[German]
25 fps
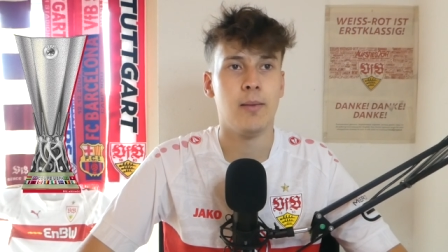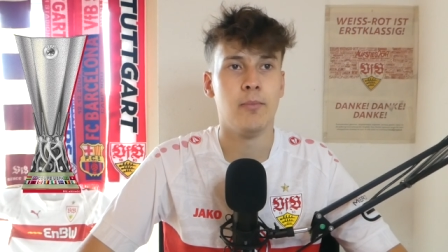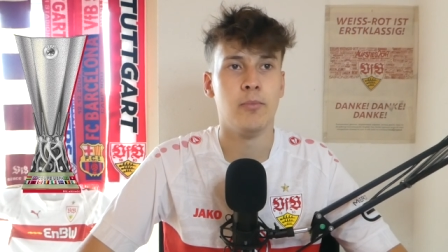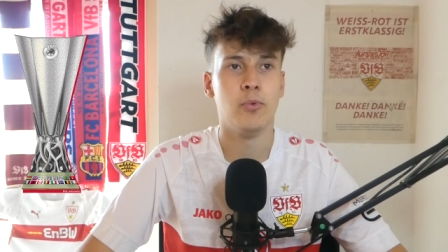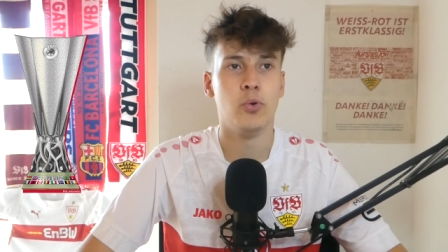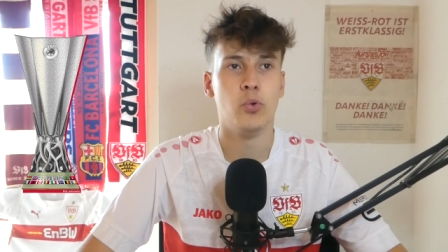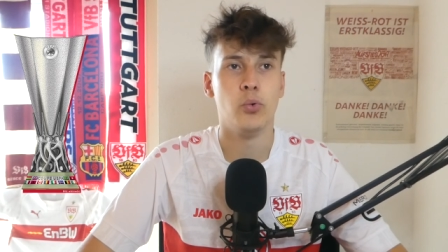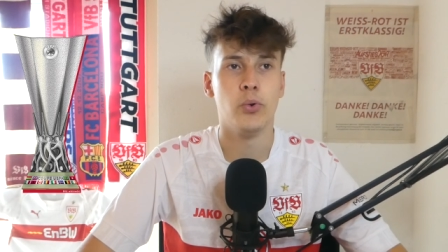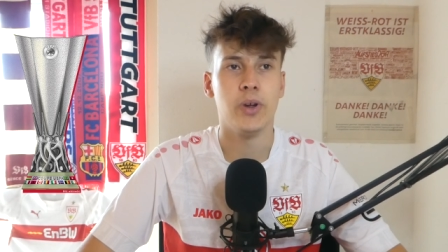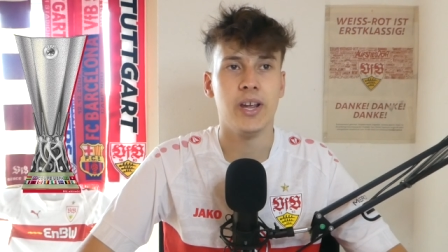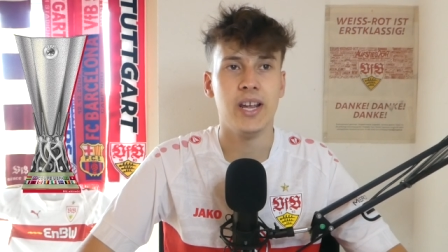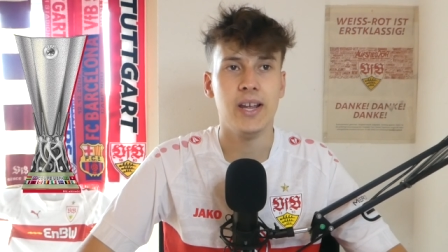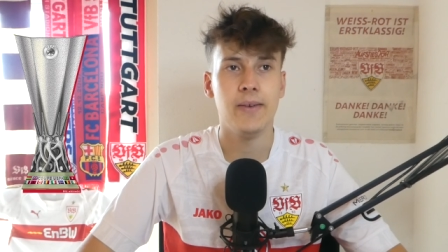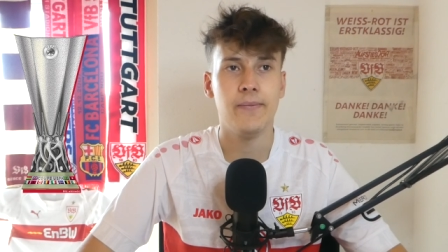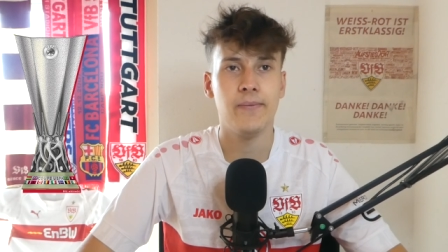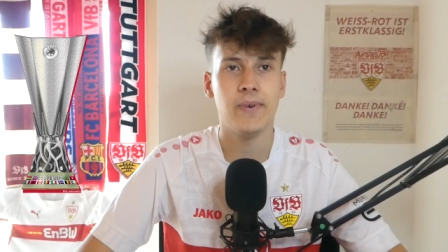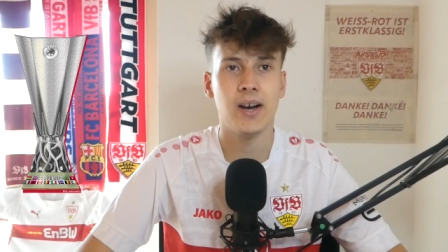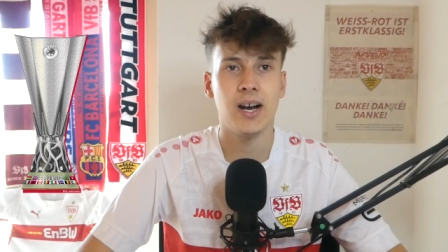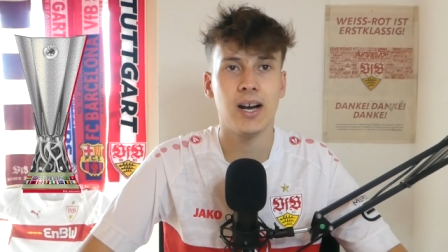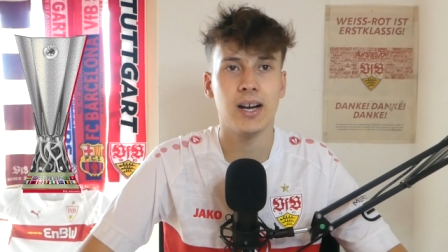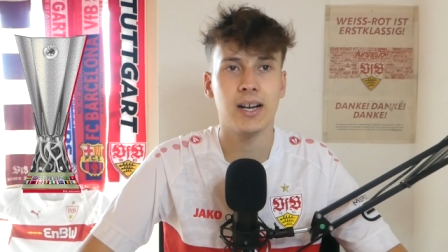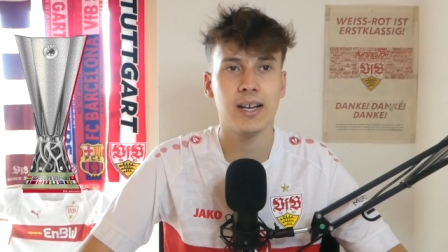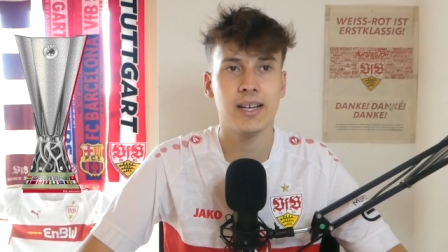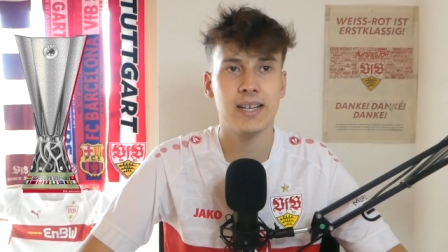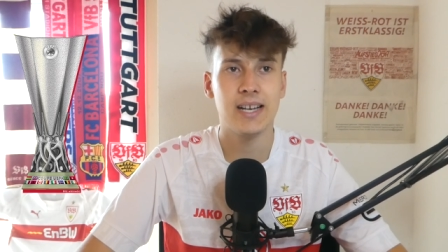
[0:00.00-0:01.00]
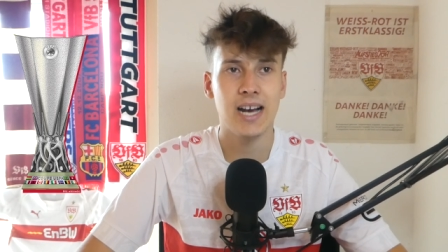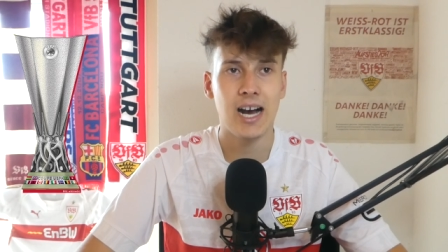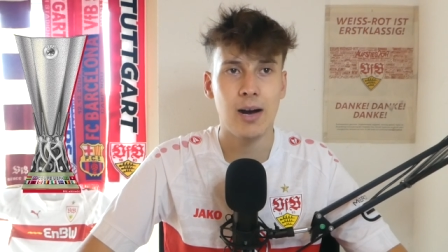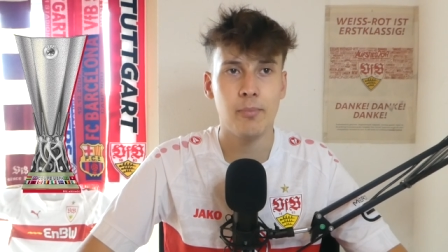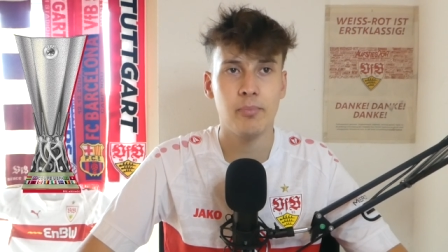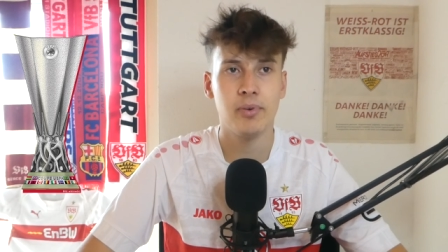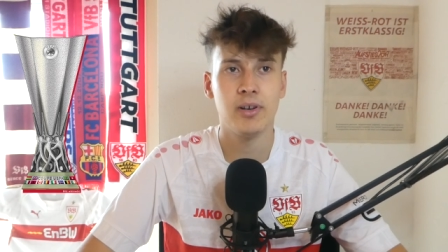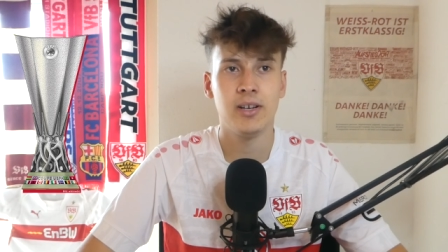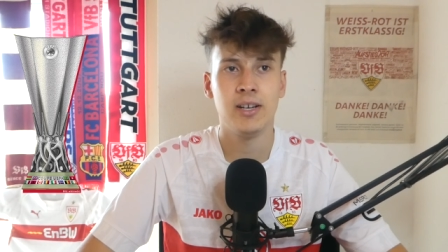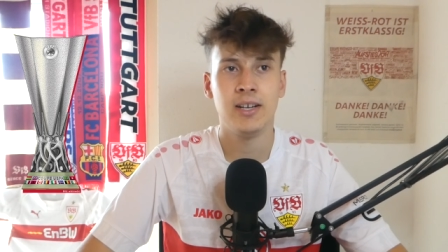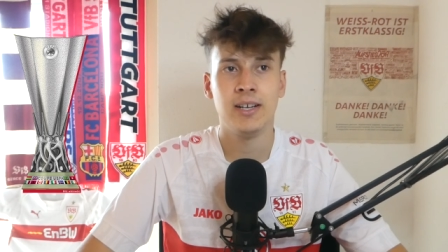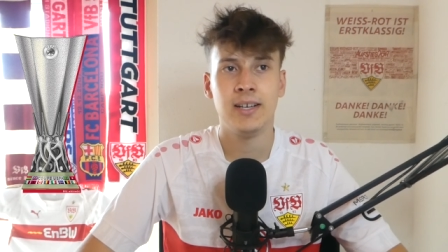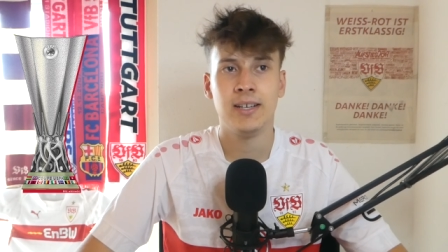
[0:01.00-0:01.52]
am UEFA Cup,